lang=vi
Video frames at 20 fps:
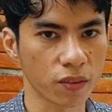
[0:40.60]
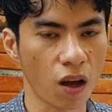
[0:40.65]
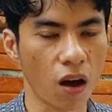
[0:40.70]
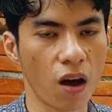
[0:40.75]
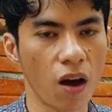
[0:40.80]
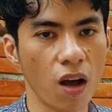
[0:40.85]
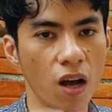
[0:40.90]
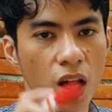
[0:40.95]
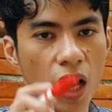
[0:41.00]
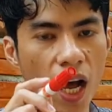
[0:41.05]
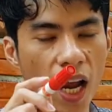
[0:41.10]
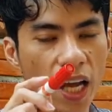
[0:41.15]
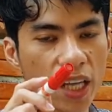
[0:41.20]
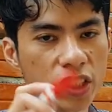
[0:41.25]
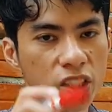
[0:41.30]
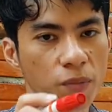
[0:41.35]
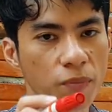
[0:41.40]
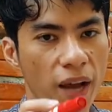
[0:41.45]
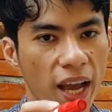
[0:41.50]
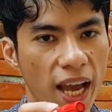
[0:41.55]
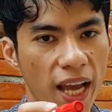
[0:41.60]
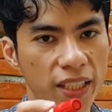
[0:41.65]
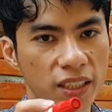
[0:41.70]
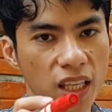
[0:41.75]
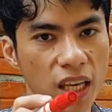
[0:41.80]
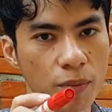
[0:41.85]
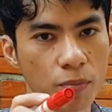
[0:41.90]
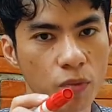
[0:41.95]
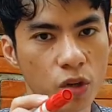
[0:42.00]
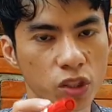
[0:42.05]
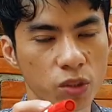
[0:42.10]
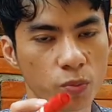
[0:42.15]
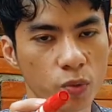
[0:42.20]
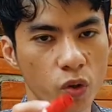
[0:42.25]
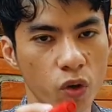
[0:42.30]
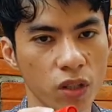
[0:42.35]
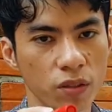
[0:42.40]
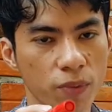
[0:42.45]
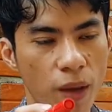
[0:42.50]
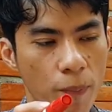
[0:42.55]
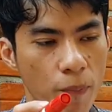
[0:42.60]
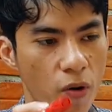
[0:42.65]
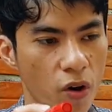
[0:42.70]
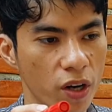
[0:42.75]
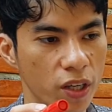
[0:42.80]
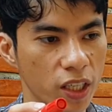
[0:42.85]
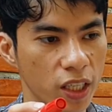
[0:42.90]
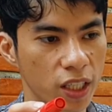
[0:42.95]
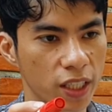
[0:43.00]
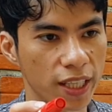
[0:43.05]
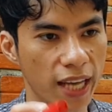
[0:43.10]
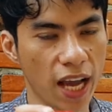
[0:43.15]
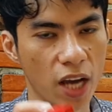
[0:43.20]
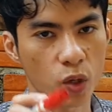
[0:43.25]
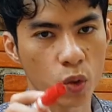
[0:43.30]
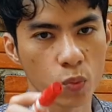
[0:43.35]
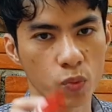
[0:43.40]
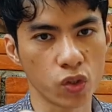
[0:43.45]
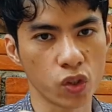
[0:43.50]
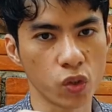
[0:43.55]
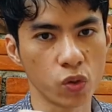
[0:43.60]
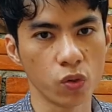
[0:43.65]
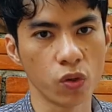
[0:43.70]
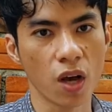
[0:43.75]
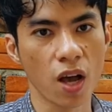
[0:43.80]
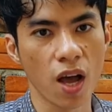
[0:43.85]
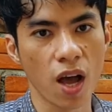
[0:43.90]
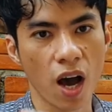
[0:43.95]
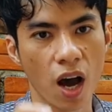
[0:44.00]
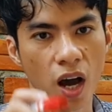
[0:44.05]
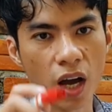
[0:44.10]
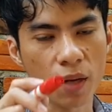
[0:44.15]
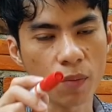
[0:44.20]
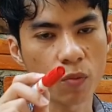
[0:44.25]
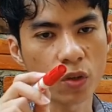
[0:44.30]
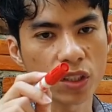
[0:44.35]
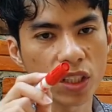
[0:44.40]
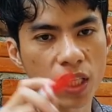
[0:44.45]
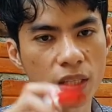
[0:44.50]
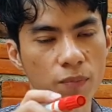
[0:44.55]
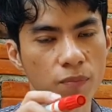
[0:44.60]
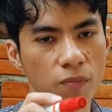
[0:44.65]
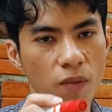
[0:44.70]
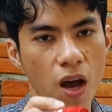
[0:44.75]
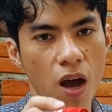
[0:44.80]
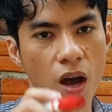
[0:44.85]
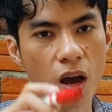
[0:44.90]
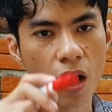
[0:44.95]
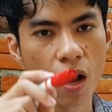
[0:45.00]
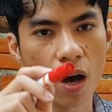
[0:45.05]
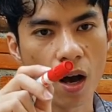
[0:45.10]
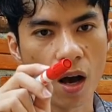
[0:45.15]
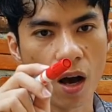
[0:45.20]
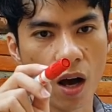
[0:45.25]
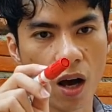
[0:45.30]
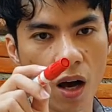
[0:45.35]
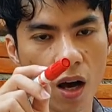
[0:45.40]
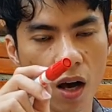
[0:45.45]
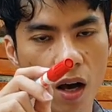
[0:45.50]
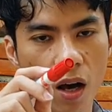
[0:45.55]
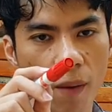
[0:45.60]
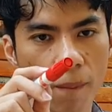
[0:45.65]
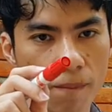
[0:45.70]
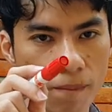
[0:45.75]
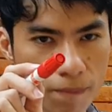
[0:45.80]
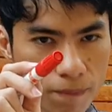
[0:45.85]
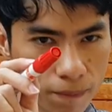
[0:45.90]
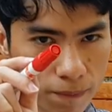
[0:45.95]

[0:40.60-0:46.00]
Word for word: đó ở đó nhom bà hai thêm môi trường nuốn và con đang cà rô dù hay mối tiết ờ